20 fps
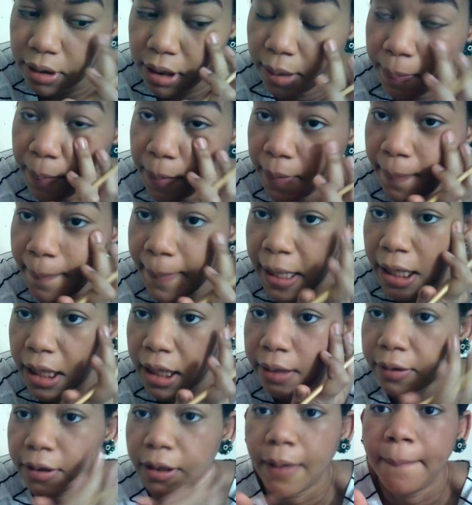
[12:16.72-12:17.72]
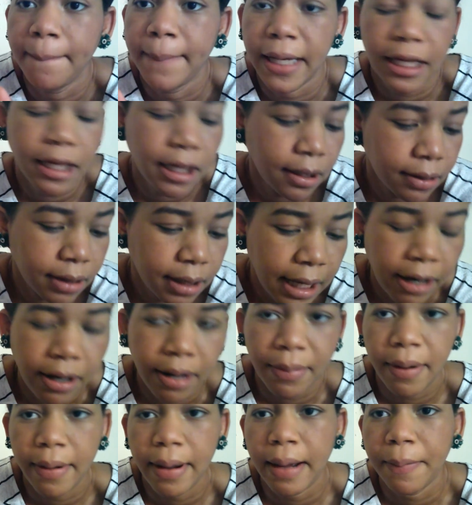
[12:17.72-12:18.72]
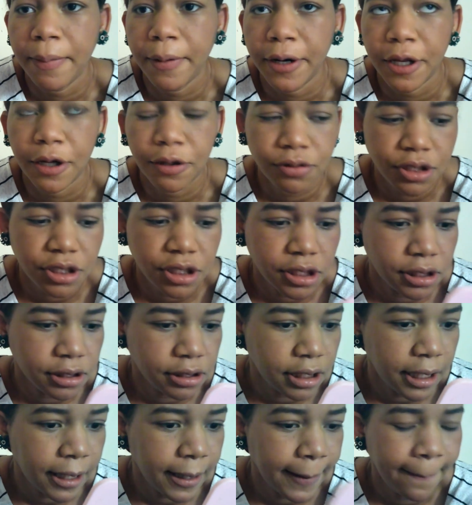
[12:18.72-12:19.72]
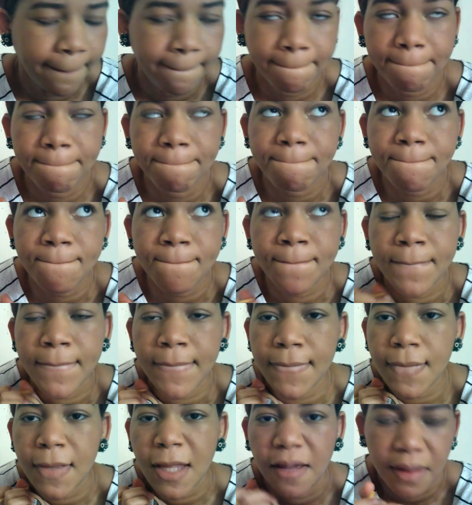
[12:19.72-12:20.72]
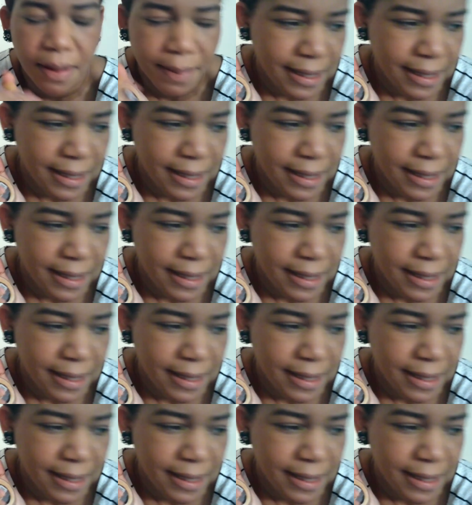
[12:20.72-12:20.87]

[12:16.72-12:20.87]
tipo un make-up, no make-up. Ahora me voy a poner un chin de,